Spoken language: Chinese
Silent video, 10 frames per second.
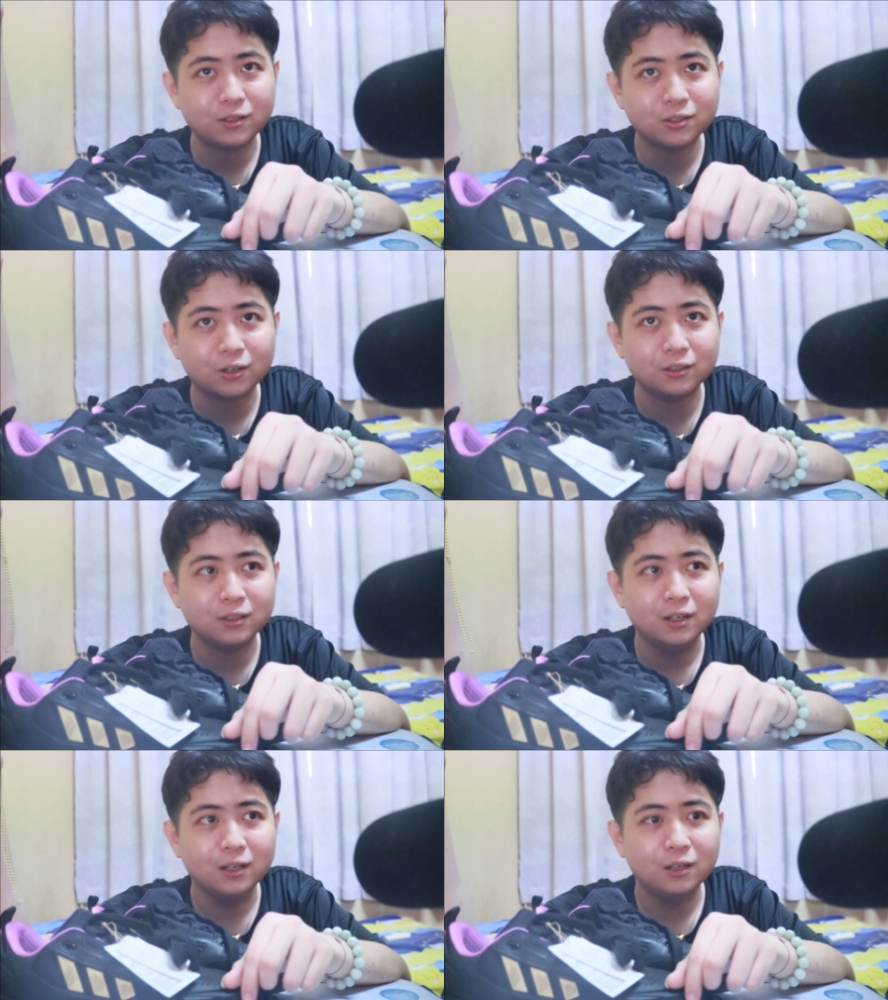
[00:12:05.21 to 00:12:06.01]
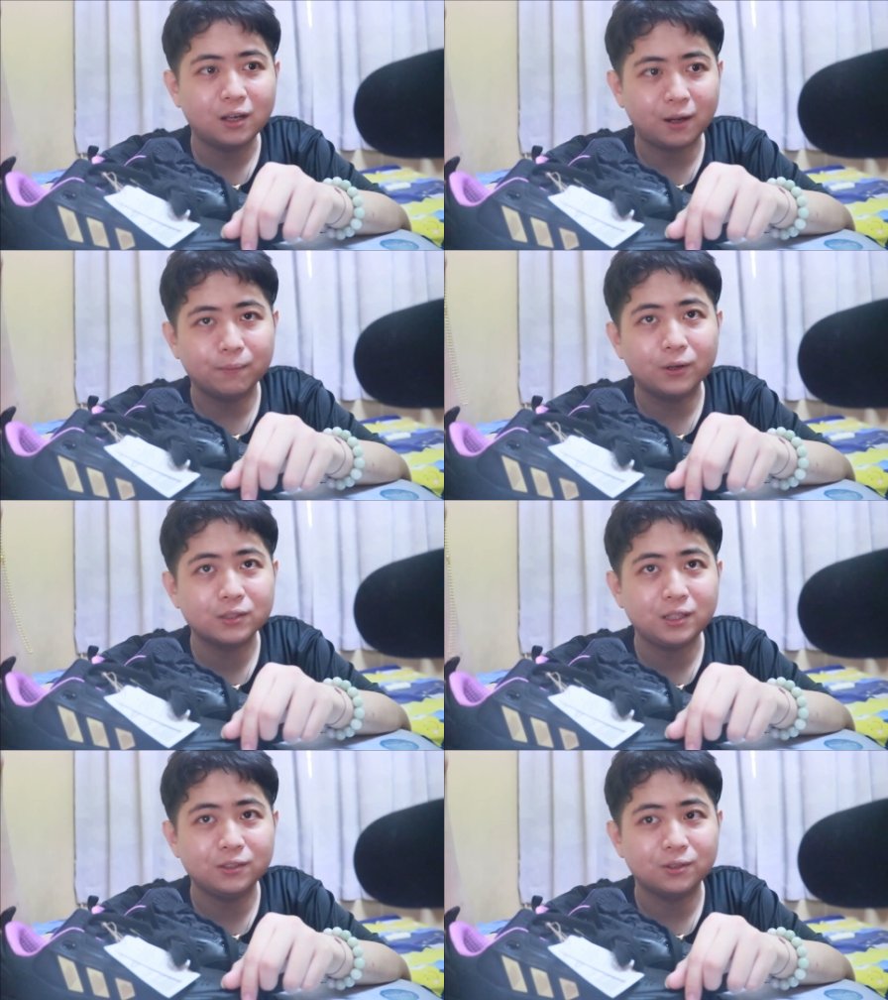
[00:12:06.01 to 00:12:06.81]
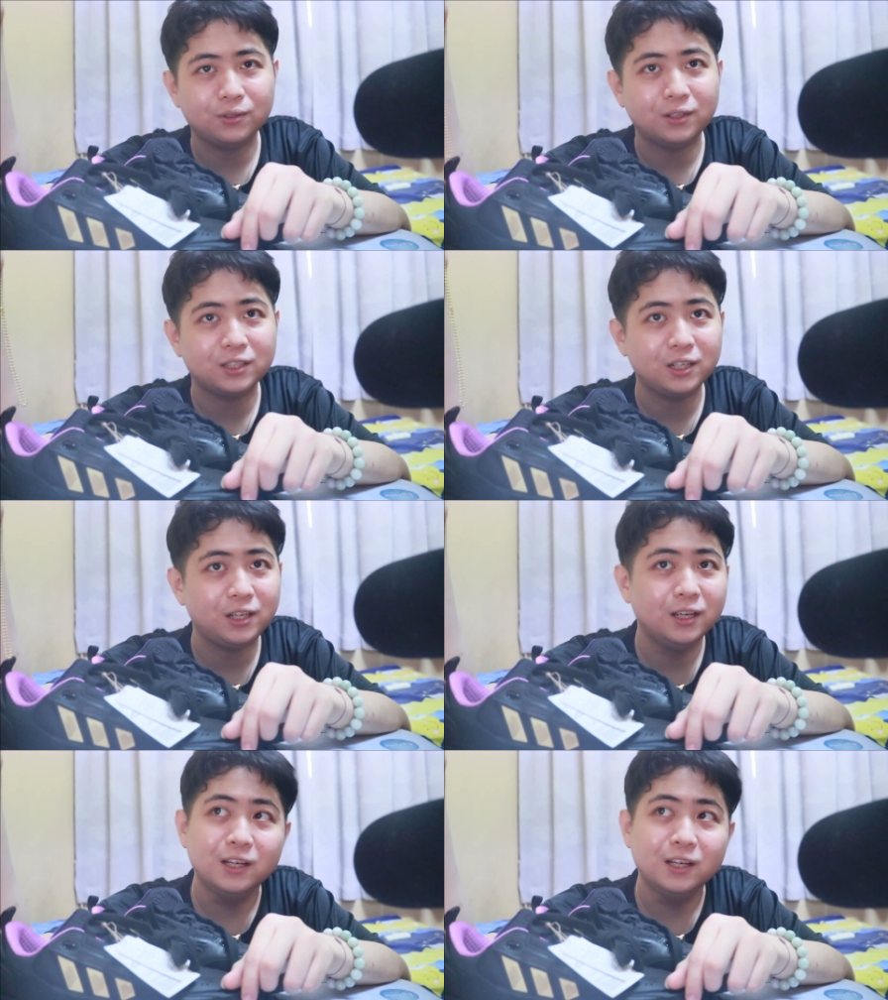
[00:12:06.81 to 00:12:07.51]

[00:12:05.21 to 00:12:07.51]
short unboxing Sony HD.